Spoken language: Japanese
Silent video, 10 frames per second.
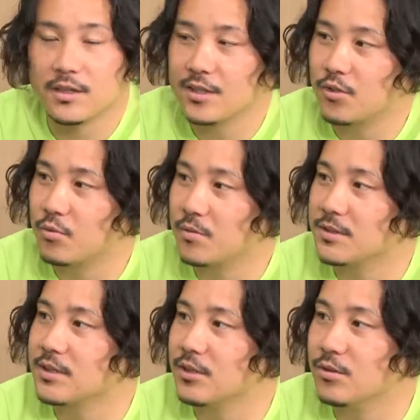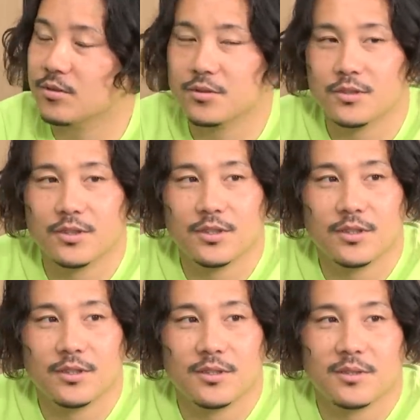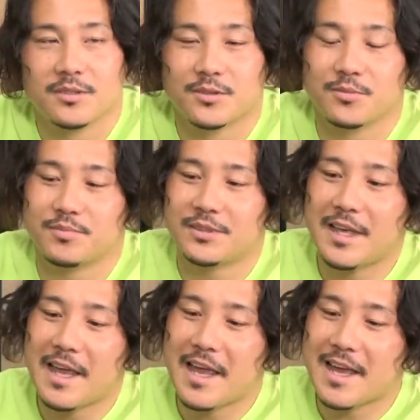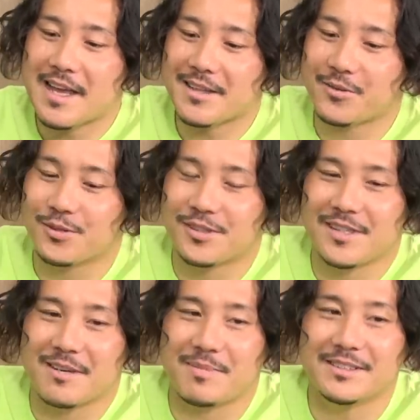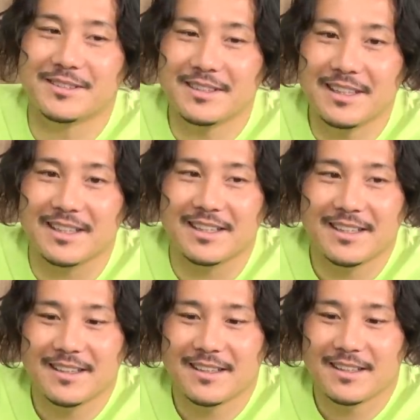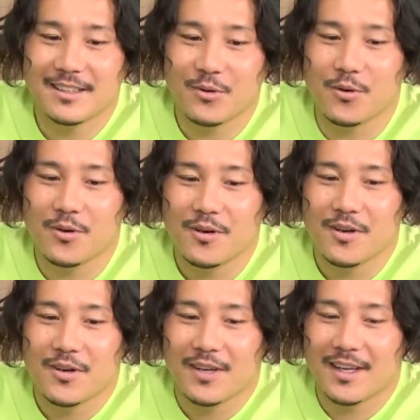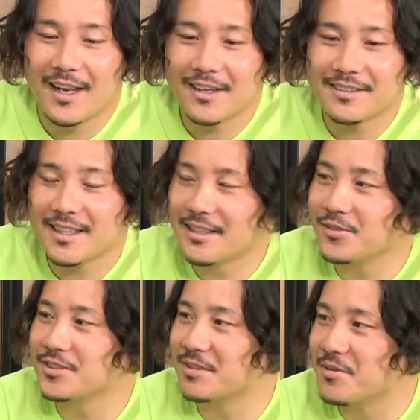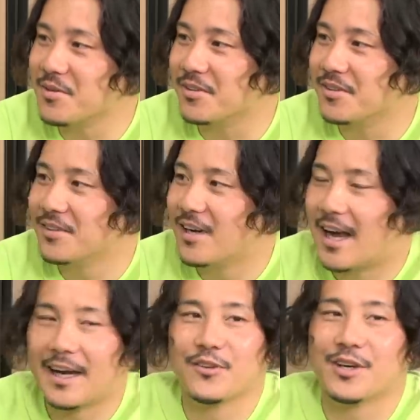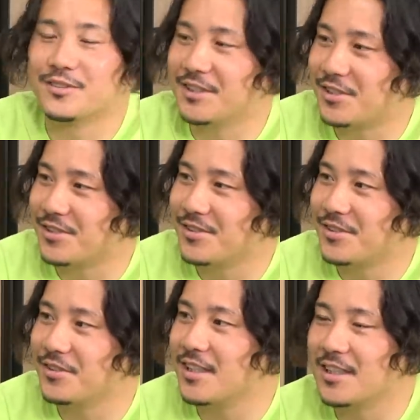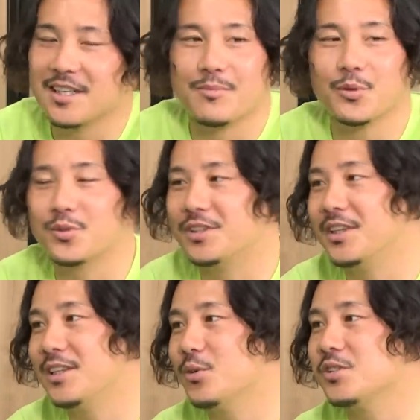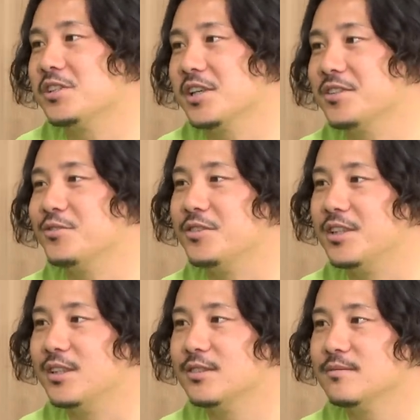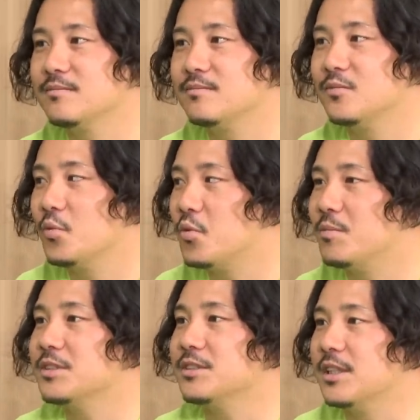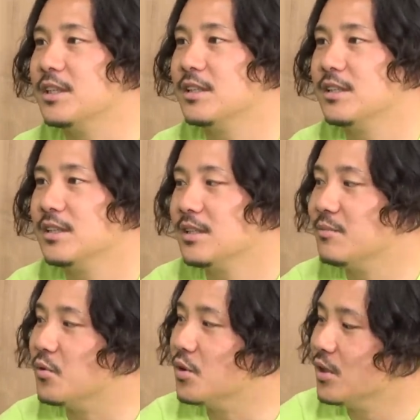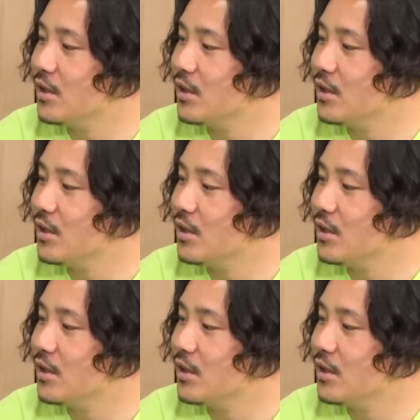がってきて思いますけどそのプレイヤーとしては別にこうキャラクターとしても花のある選手っていうのがなんかもっと出てきてほしいなっていうふうに思いますね。もう